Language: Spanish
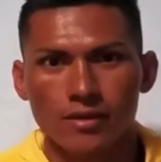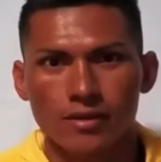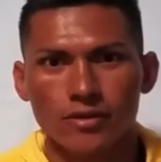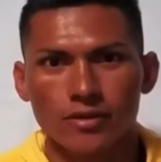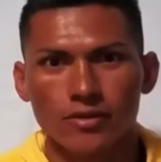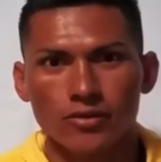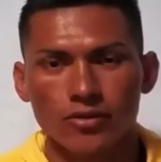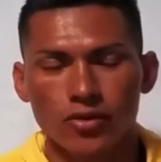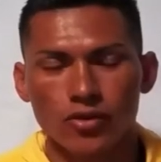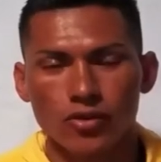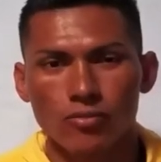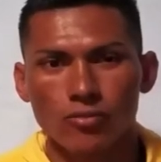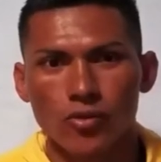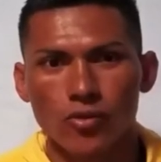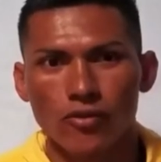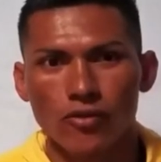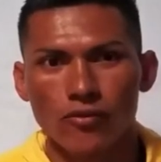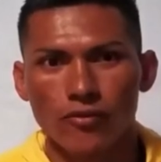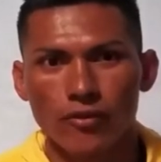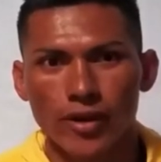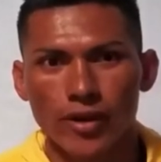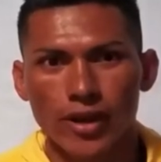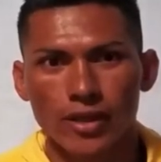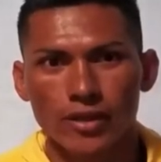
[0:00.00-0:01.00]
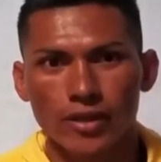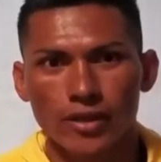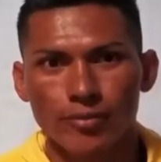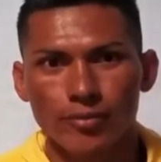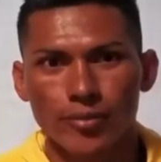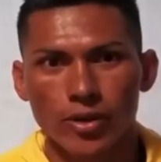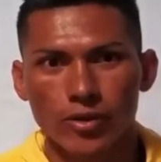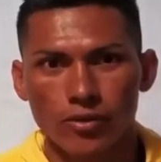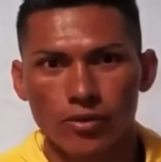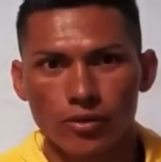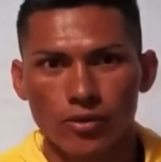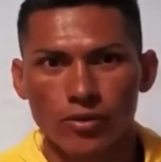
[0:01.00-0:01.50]
son muy fuertes,
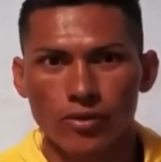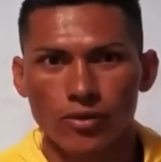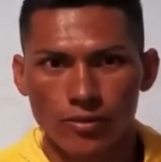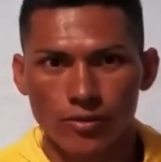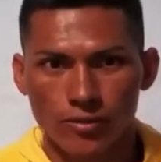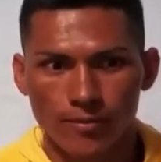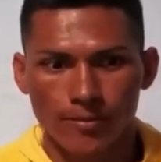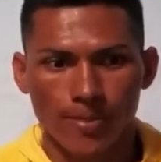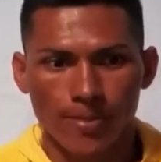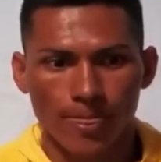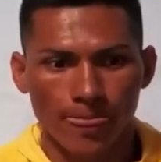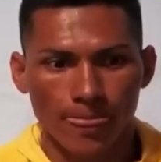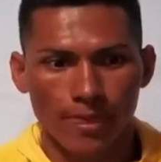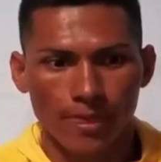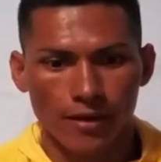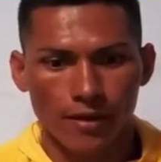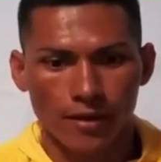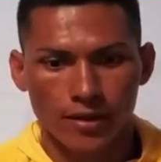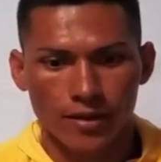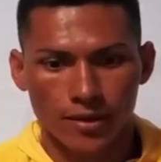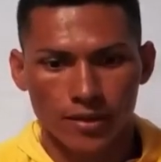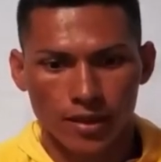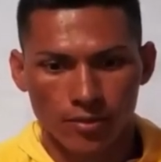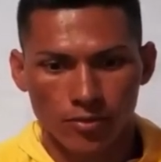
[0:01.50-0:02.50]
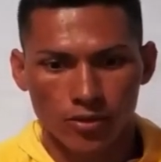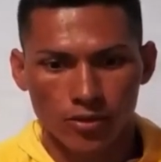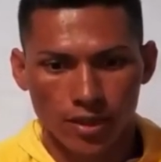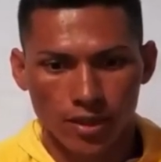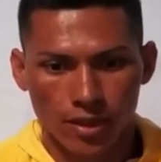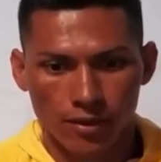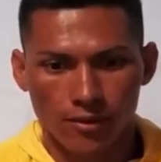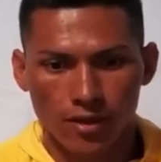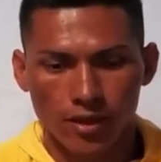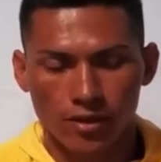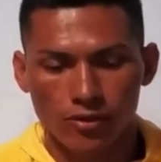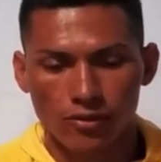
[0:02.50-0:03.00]
pero estamos
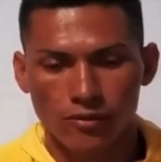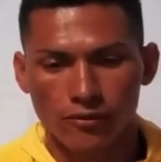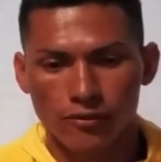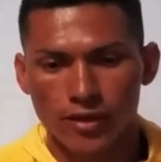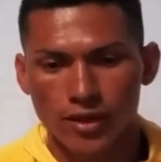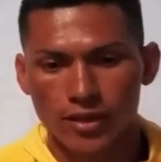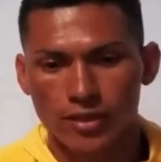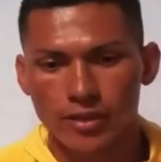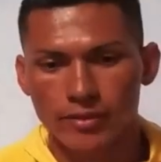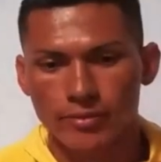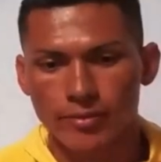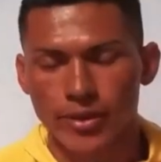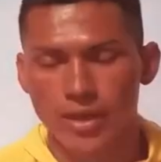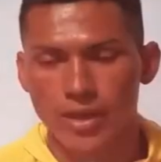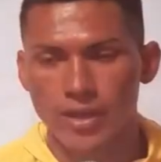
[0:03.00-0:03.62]
trabajando fuerte para